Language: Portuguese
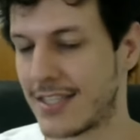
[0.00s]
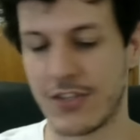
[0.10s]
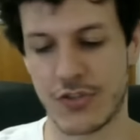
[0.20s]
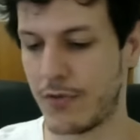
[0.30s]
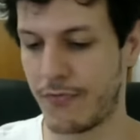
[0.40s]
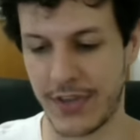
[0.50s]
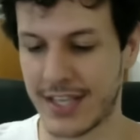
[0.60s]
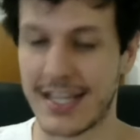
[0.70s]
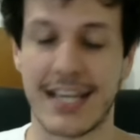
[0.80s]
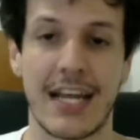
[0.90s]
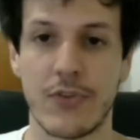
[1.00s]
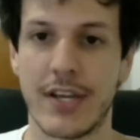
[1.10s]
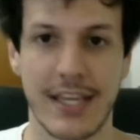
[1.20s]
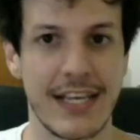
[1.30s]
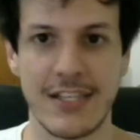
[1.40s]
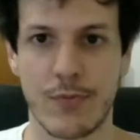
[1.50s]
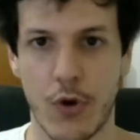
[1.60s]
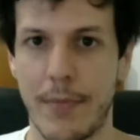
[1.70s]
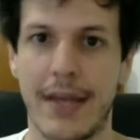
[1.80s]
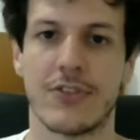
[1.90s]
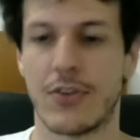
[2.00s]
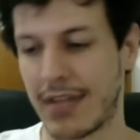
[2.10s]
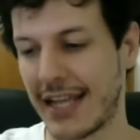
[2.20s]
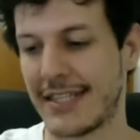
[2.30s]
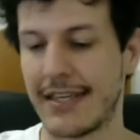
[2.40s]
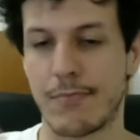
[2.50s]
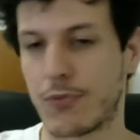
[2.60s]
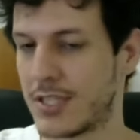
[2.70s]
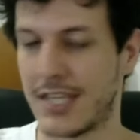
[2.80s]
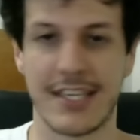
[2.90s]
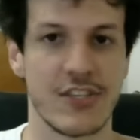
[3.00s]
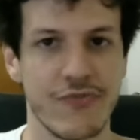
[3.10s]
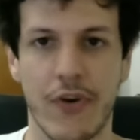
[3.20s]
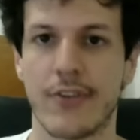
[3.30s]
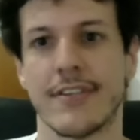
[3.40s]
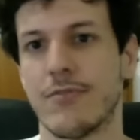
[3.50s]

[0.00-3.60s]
Você só fica estagnado no rank 15, pelo menos. Você não desce do 16 de volta.